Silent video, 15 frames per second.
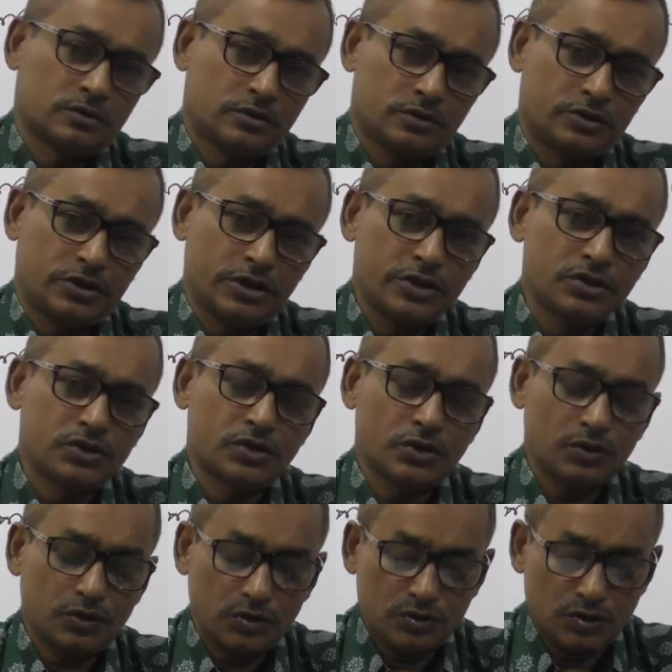তিনশো
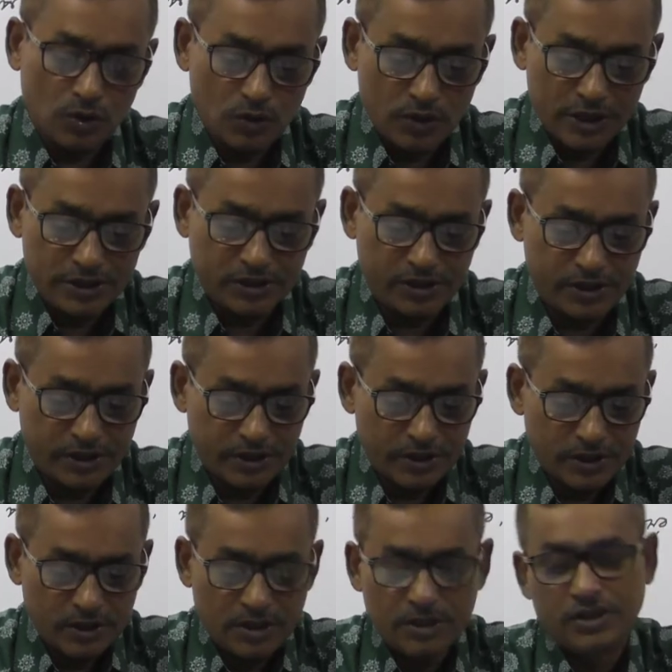চৌরাশি
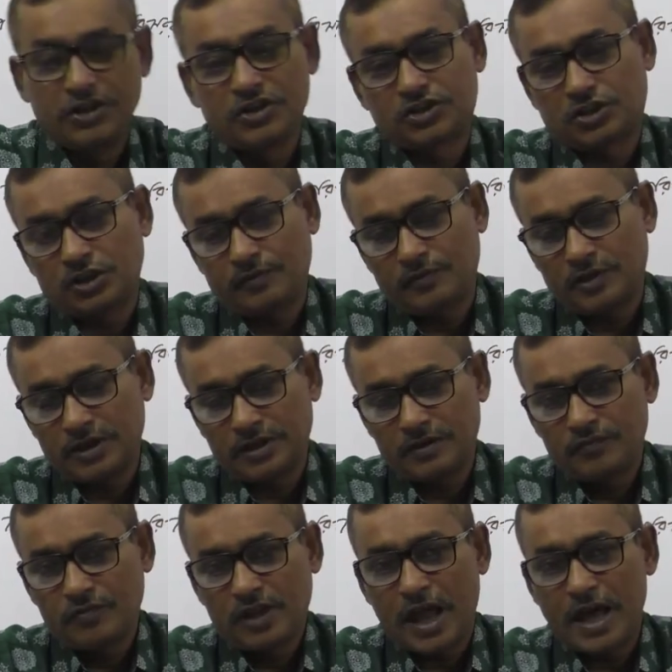খ্রিস্টাব্দে
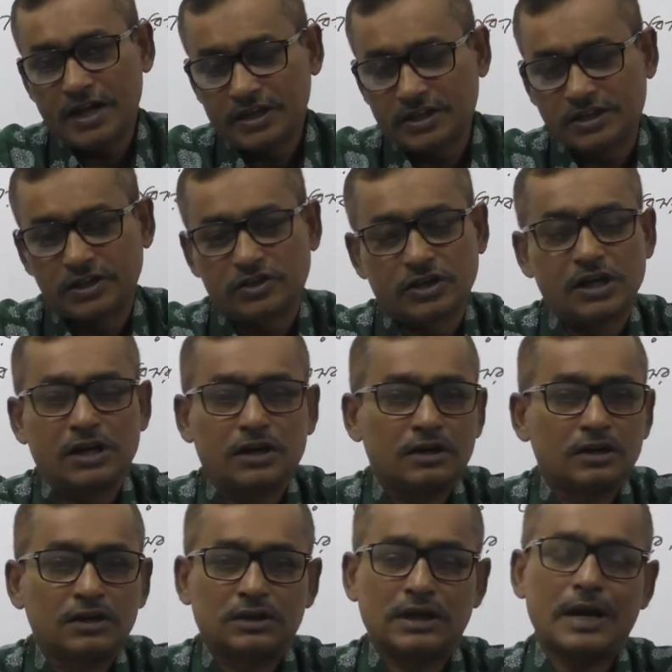অ্যারিস্টটল
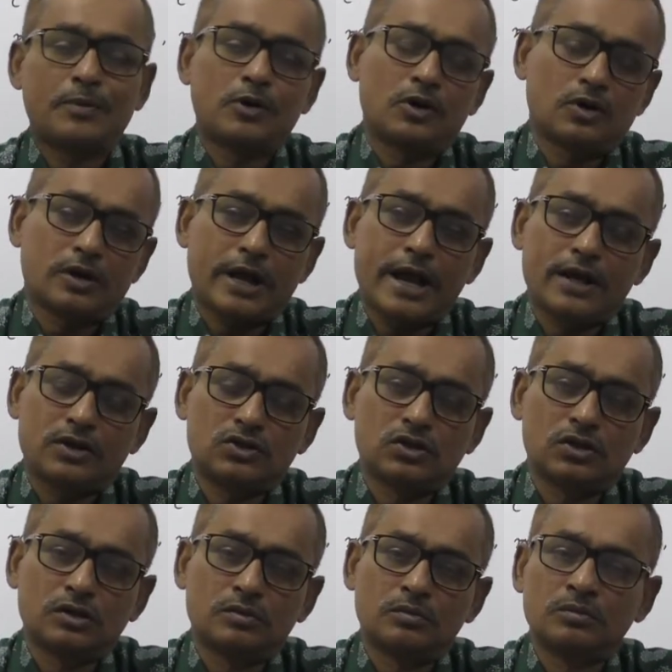নামক
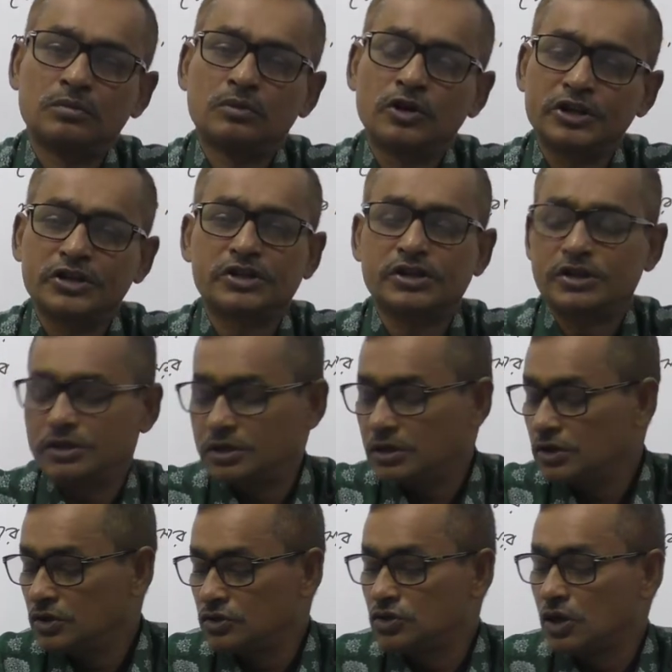একজন মনীষীর
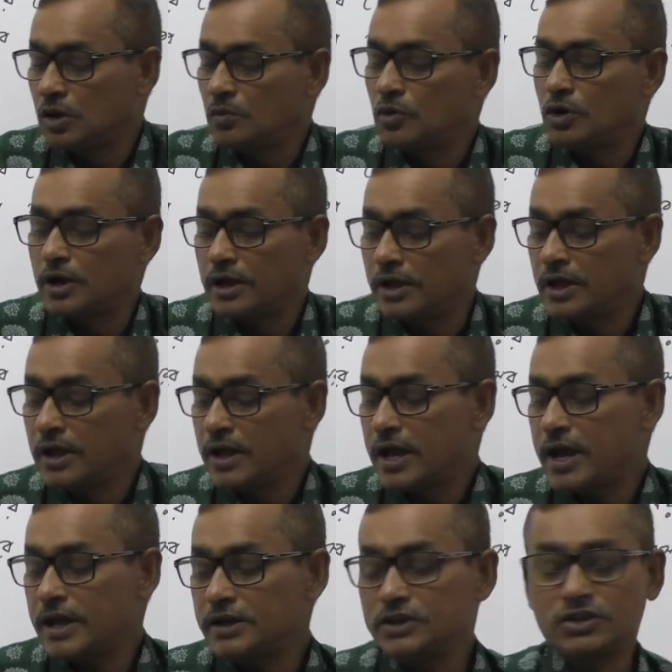জন্ম হয়
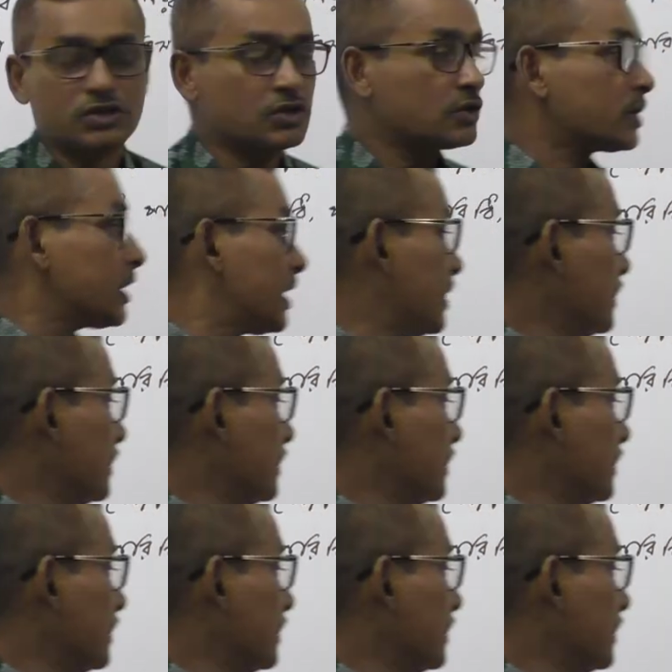অ্যারিস্টটল